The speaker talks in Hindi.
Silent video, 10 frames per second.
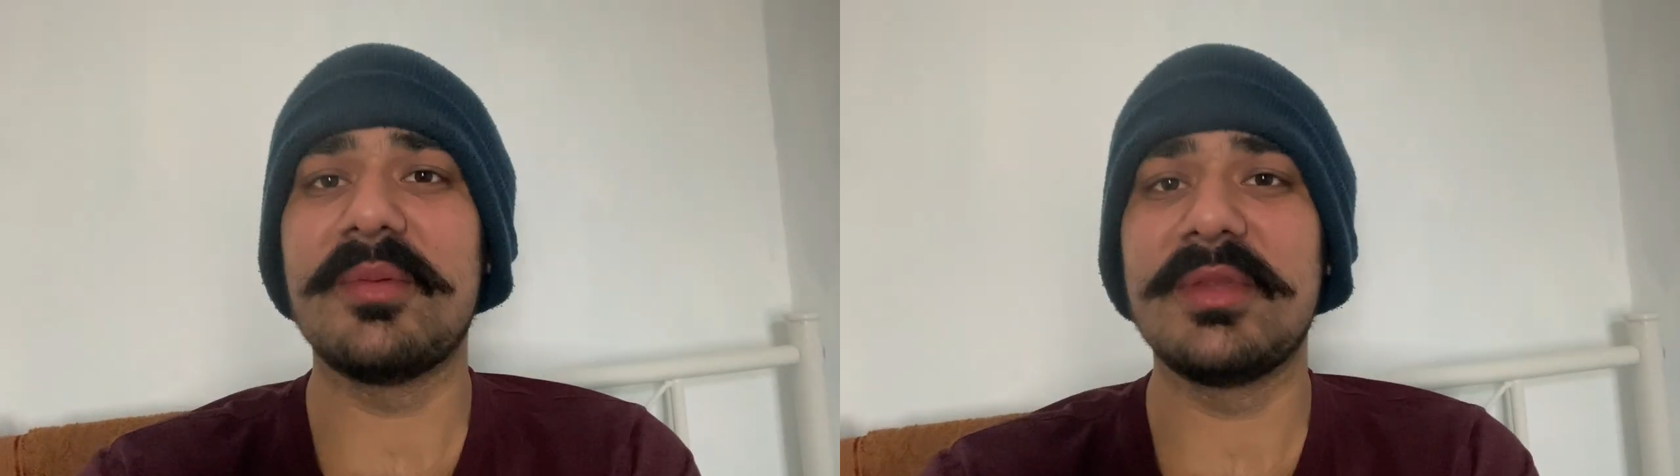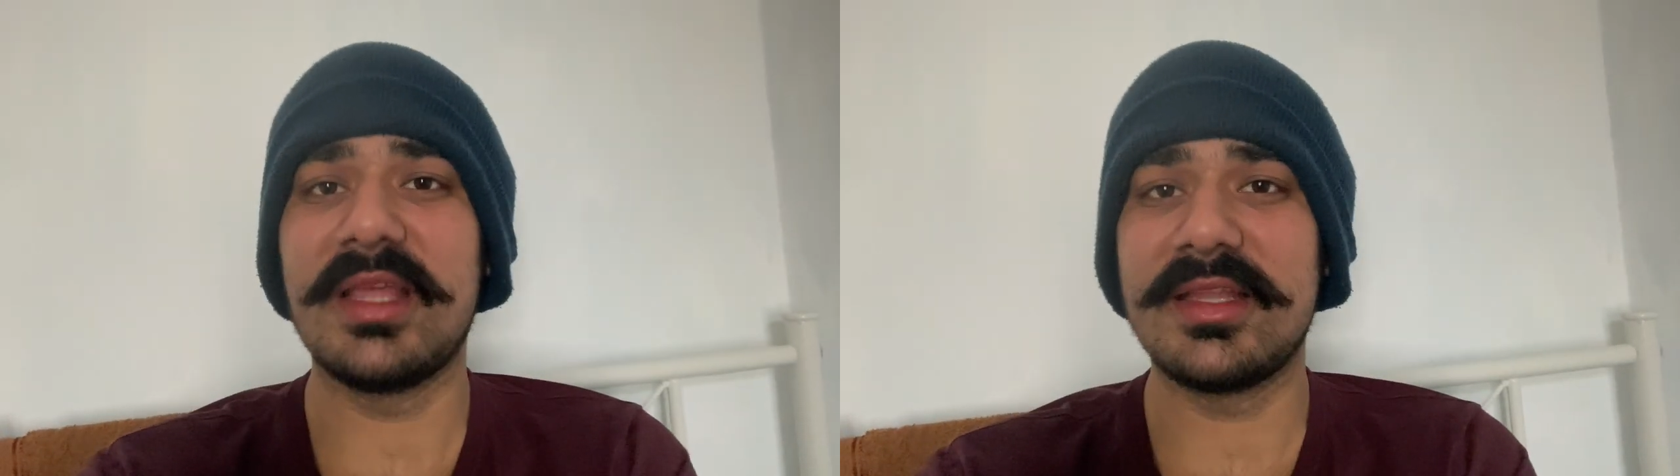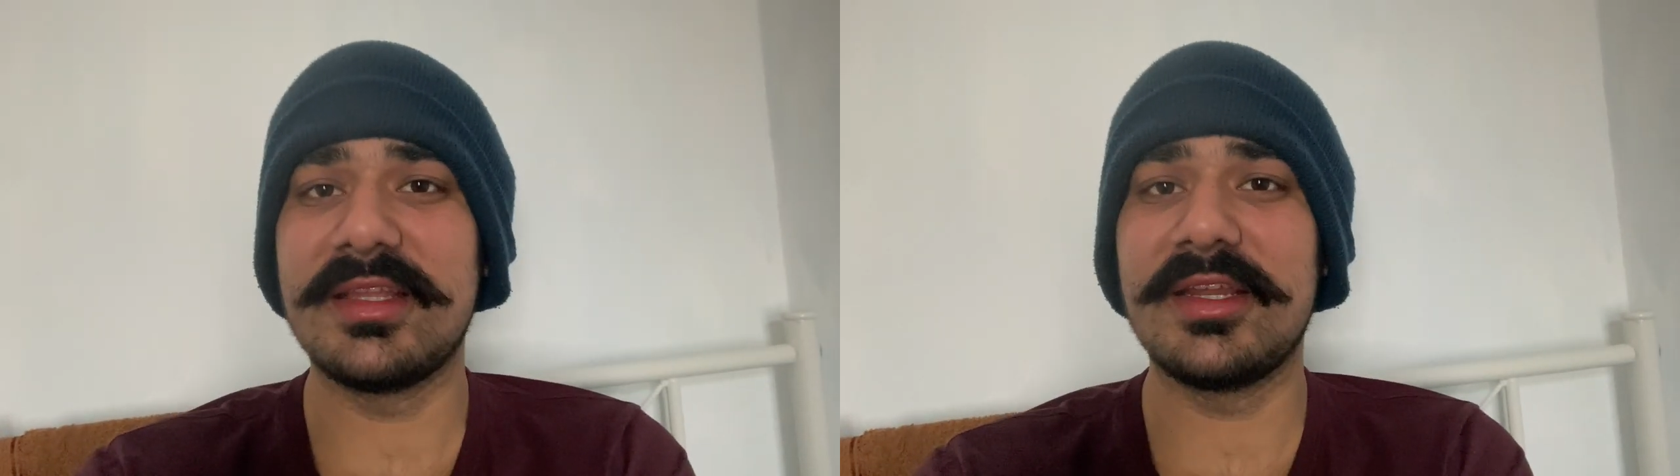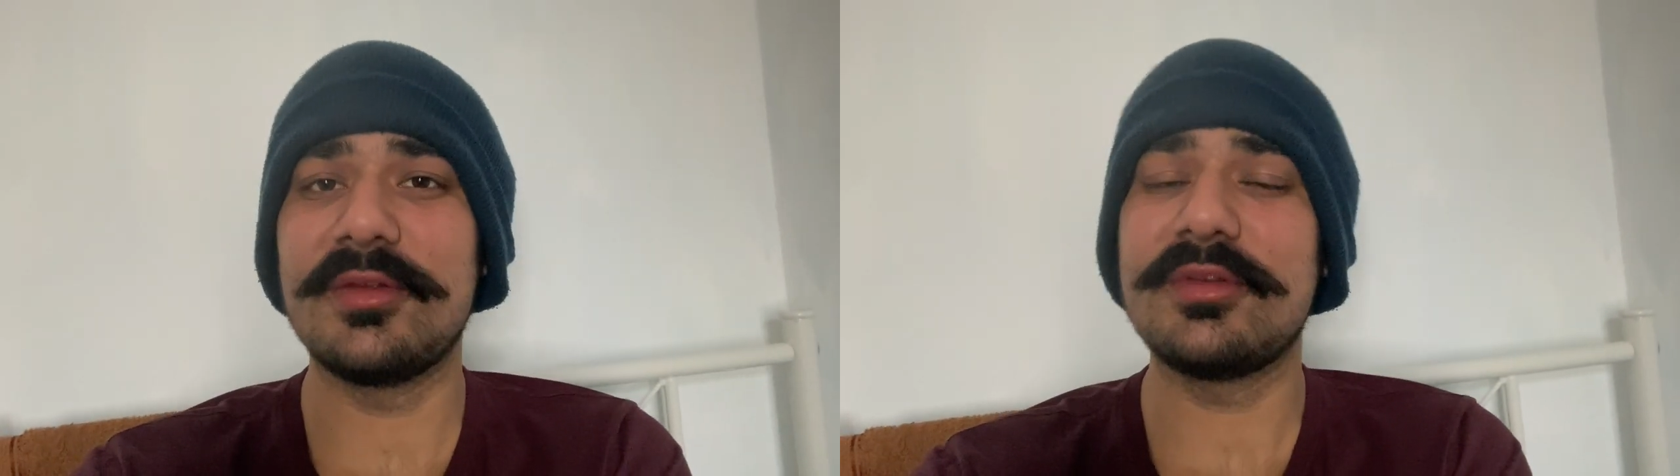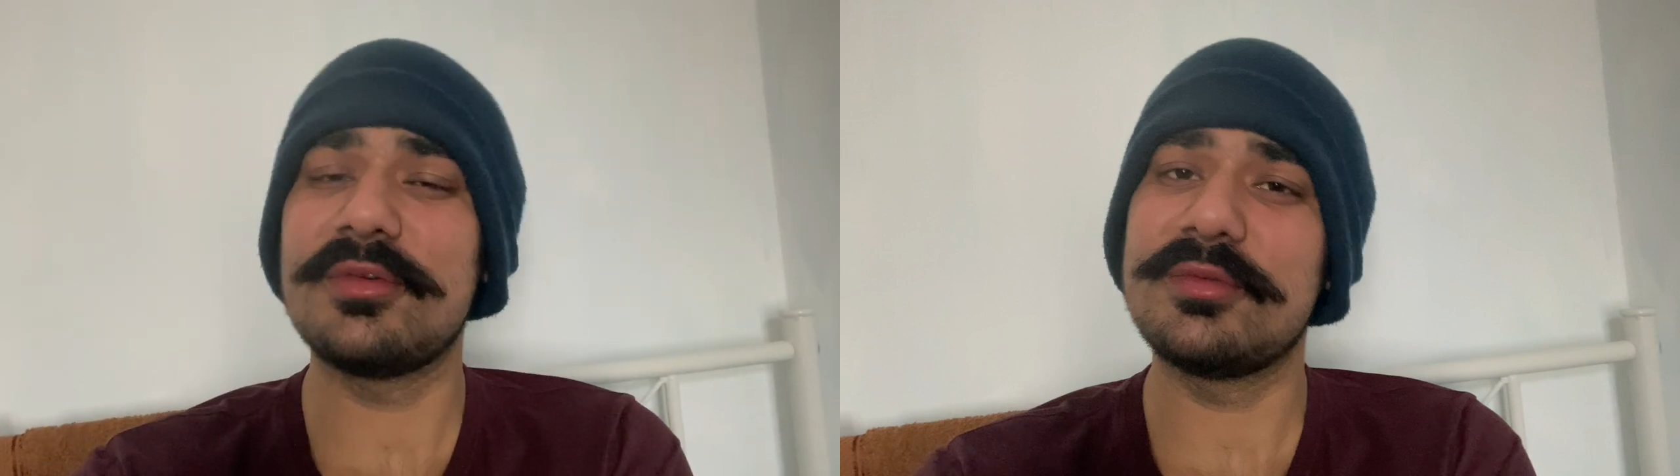भी ध्यान दे रहा
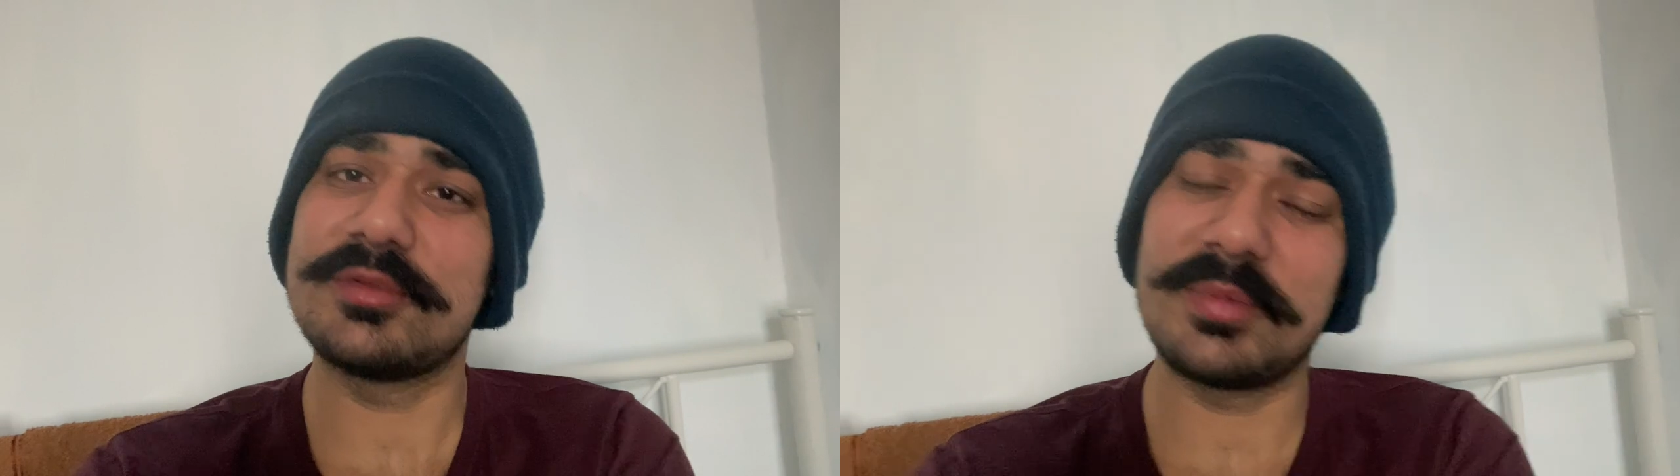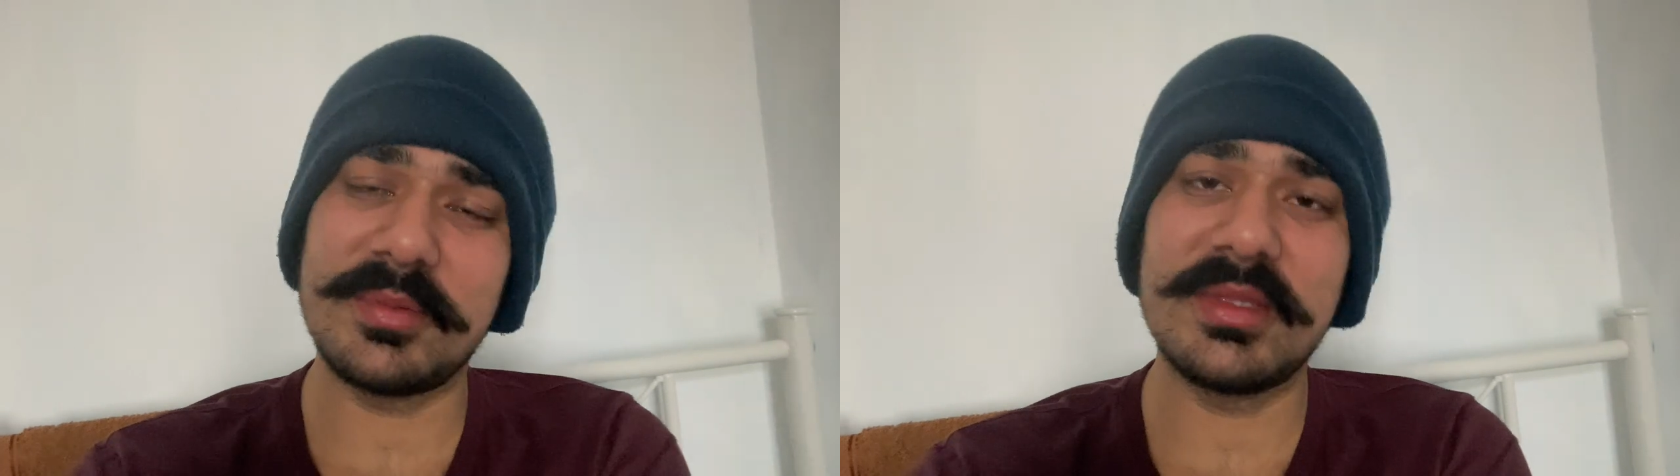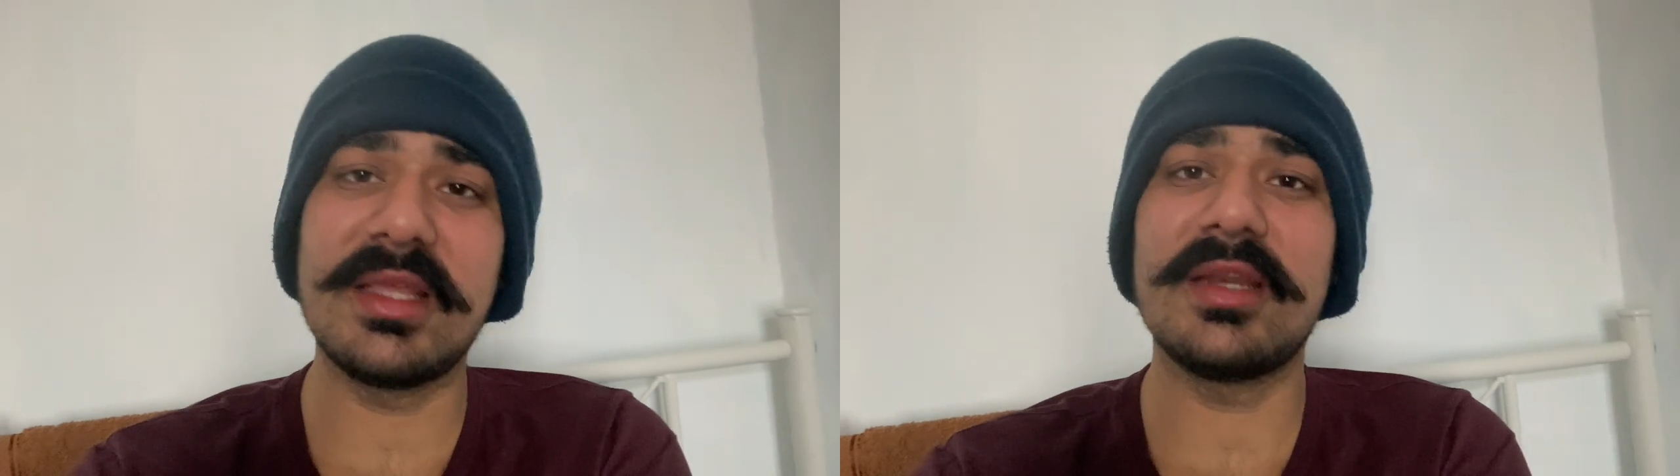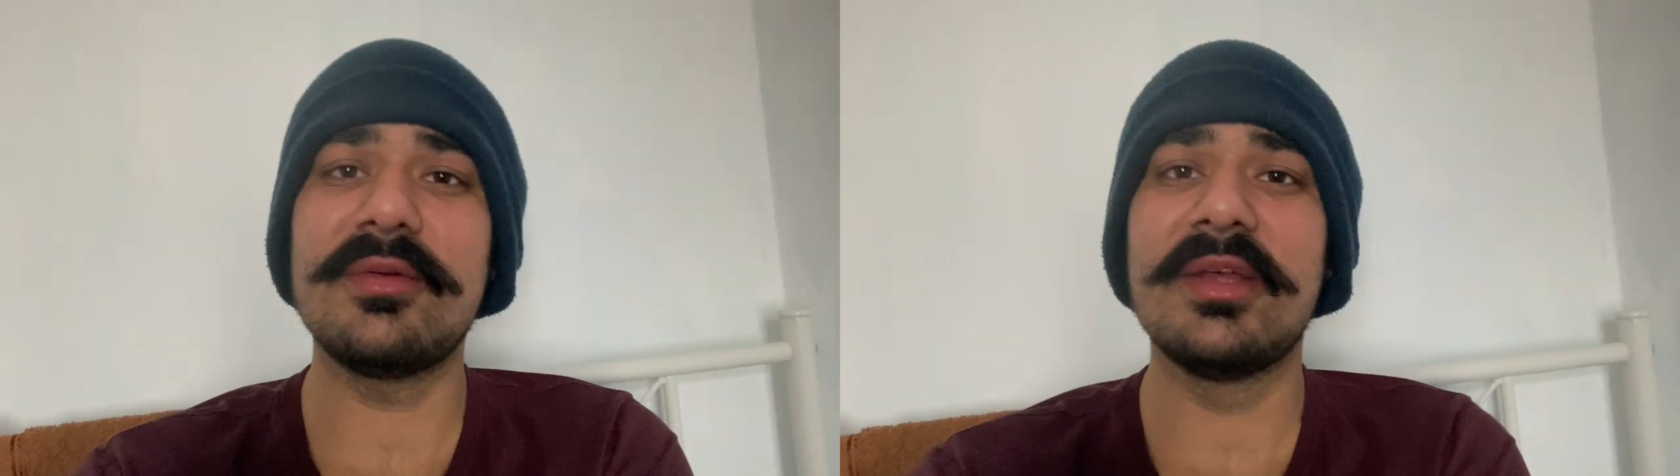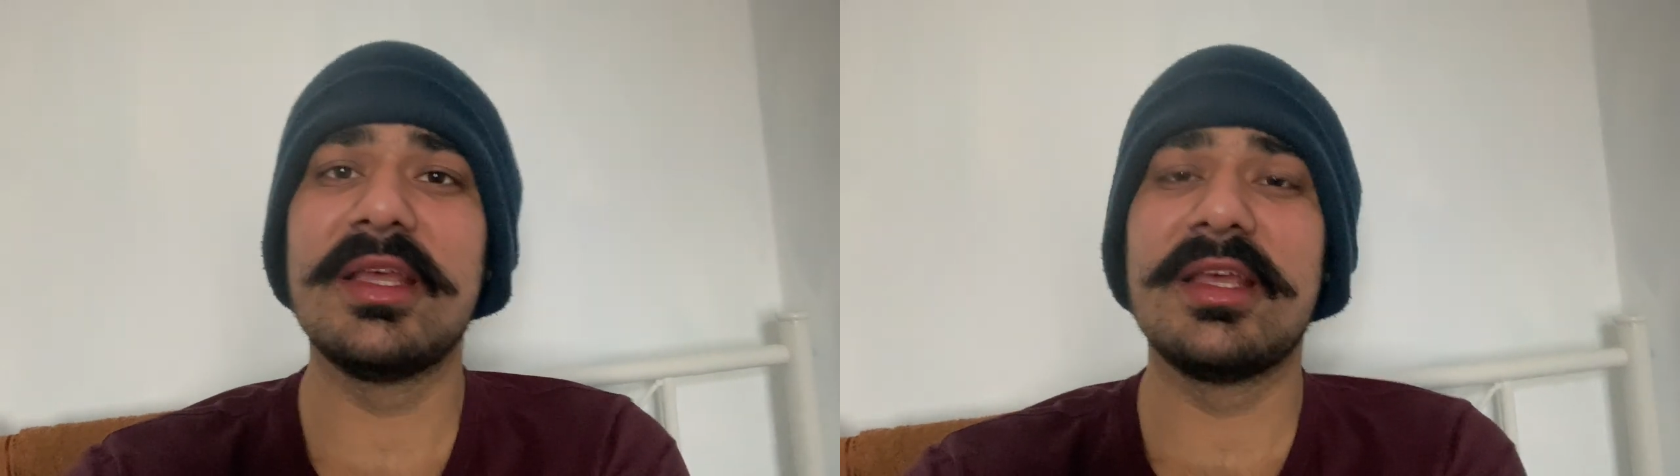हूँ तो उस पर भी दे रहा हूँ